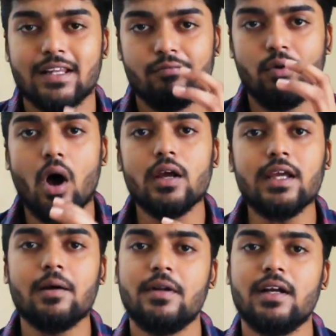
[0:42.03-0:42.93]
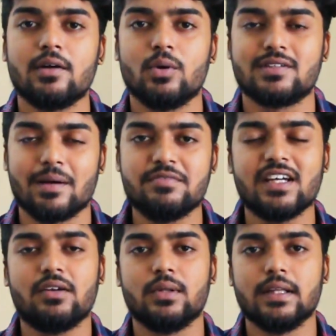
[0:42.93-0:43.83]
இந்த பிளாகிங் அப்படின்ற ஒரு
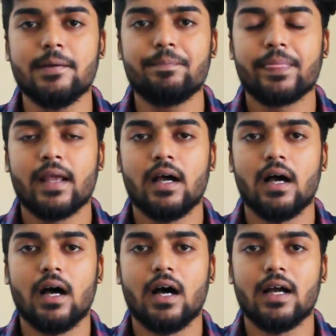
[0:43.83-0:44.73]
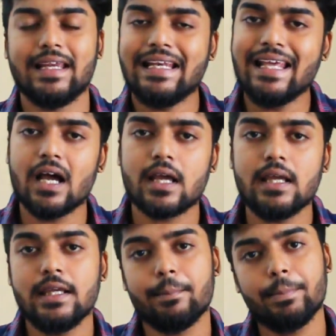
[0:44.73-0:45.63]
சப்ஜெக்ட் வந்து
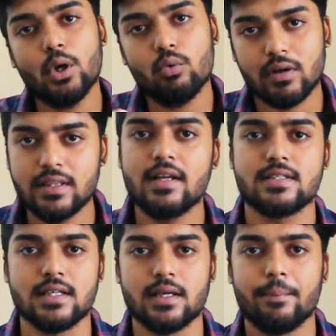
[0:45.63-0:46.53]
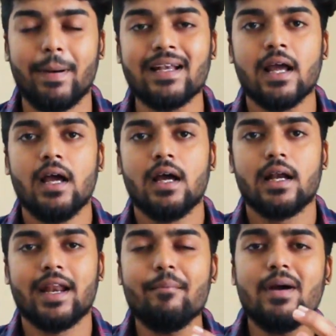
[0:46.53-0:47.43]
இந்தியாவுக்கு எப்பயோ வந்துருச்சு பட்
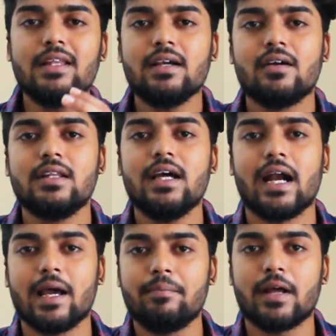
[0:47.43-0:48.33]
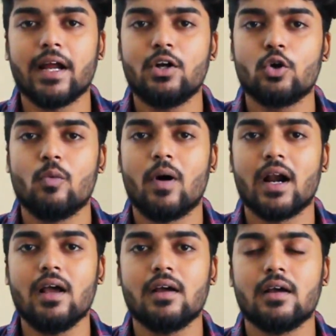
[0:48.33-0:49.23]
நம்ம இதுக்கு வந்து அடாப்ட் ஆகிட்டு
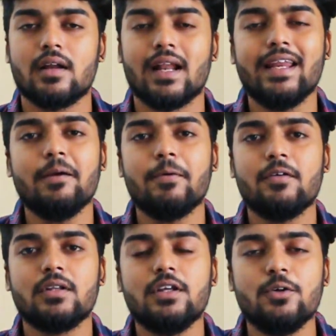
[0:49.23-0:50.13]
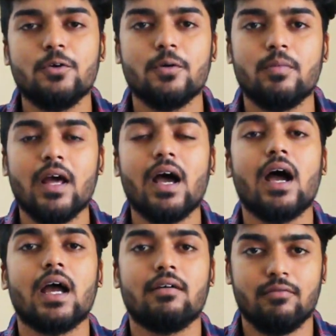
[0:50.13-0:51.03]
இருக்கோமானா நிறைய பேர் வந்து யூடியூப்பில்
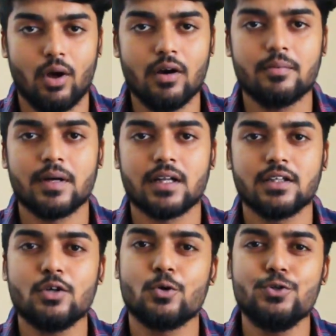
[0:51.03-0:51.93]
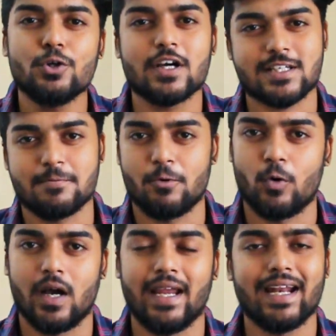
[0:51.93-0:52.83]
ப்ளாக் பண்ணுறதுக்கு கொஞ்சம்
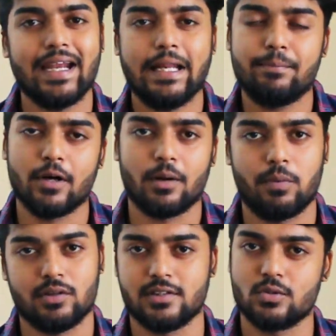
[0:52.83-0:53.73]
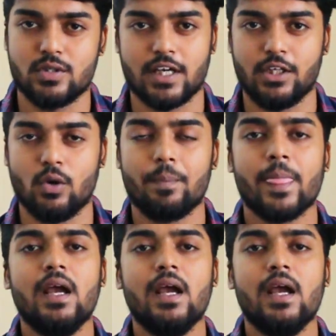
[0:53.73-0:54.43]
கஷ்டப்படுவாங்க ஏன்னா எடிட் பண்ணுற ப்ராசஸ் கொஞ்சம் அதிகம்